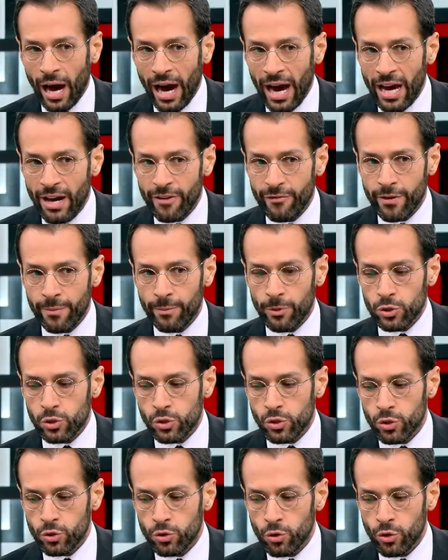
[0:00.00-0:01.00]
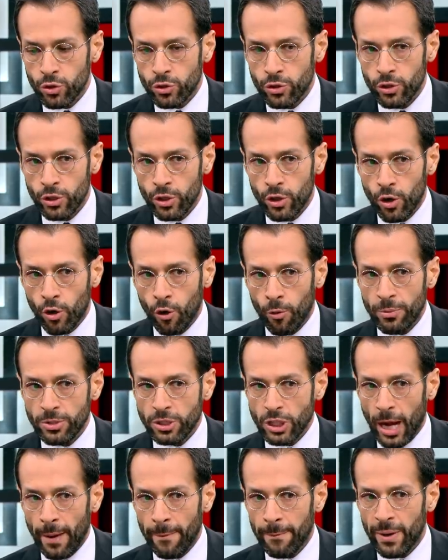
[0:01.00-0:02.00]
عارفة بقصتهم
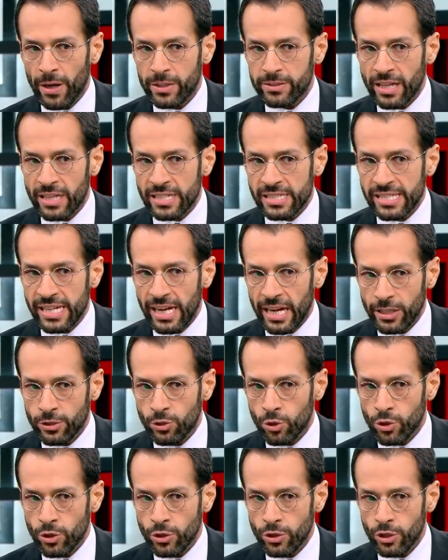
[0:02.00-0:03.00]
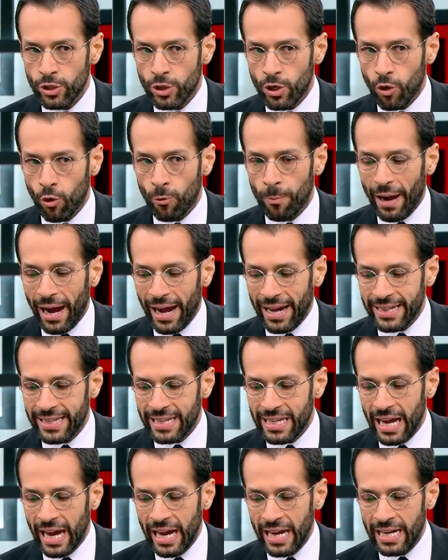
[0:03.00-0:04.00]
ومش عم بقدر ساعدهم
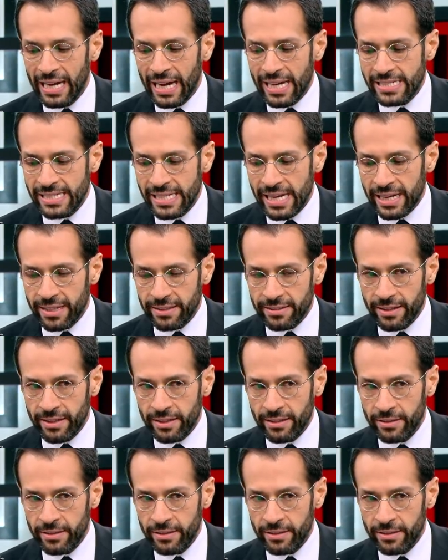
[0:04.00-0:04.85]
وبعدني لهلأ ساكتة